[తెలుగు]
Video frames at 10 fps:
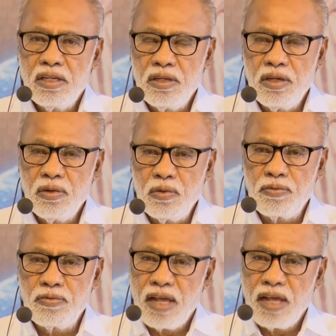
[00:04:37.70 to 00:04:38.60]
నిన్ను
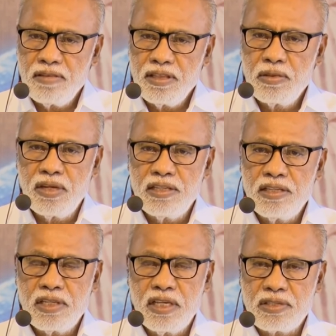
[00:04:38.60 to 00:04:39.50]
ఫలవంతునిగా
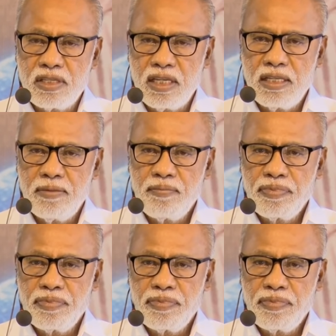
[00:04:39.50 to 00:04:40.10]
చేస్తుంది